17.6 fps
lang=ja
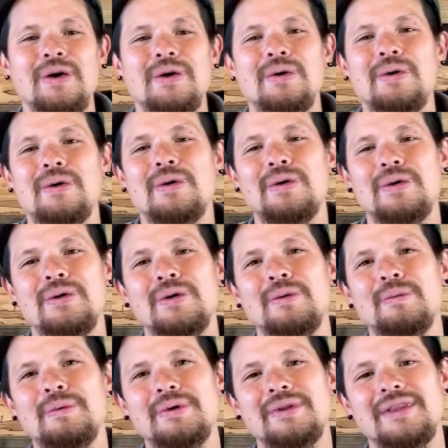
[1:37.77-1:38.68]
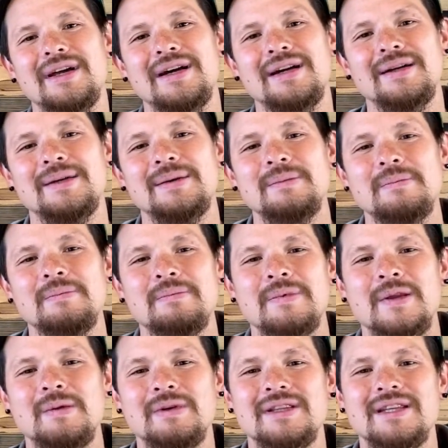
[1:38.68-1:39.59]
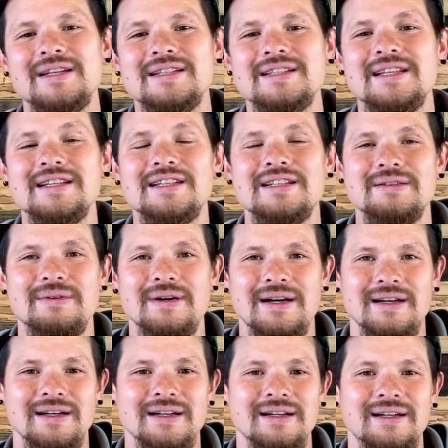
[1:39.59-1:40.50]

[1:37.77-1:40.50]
心の問題私たちは